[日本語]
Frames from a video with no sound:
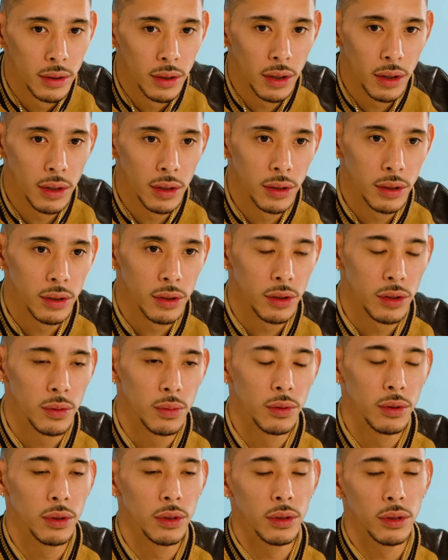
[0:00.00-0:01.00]
なんか自
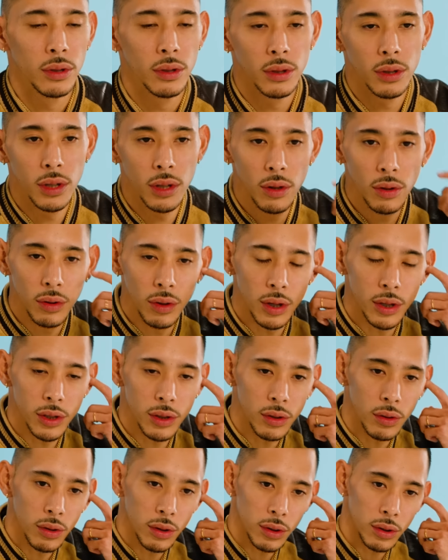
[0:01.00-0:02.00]
分にとっては
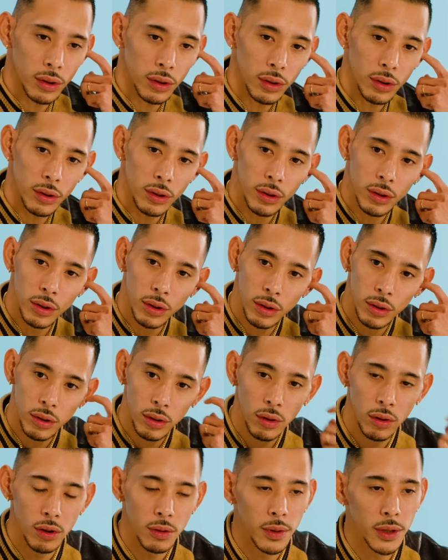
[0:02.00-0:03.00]
すごく
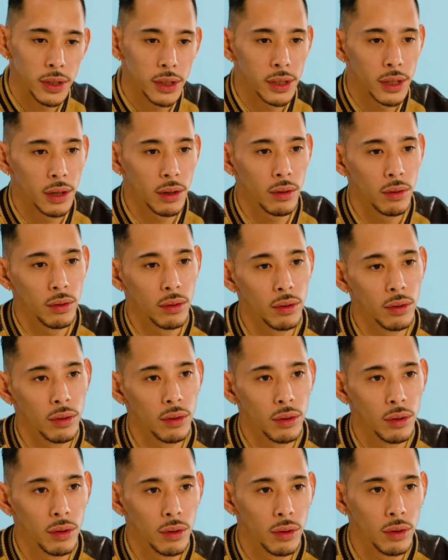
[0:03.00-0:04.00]
特別なこ
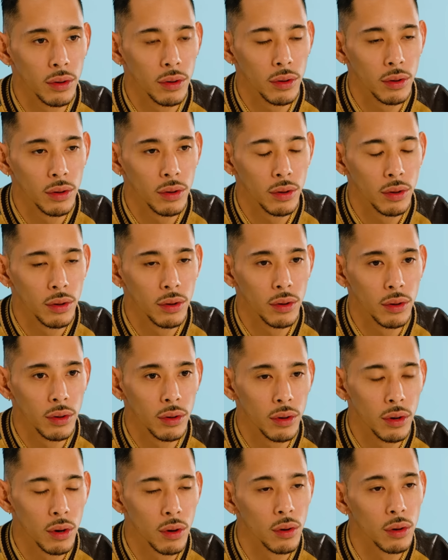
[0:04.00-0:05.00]

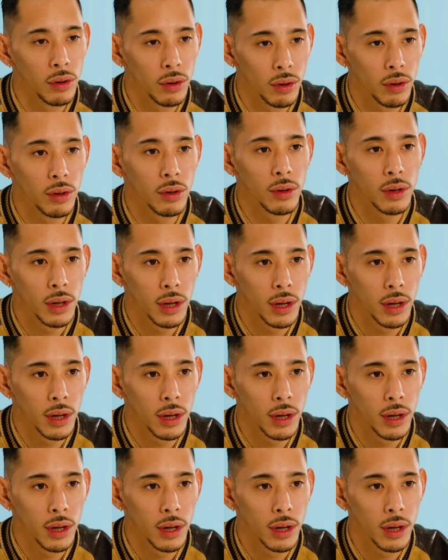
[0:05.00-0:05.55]
うロゴという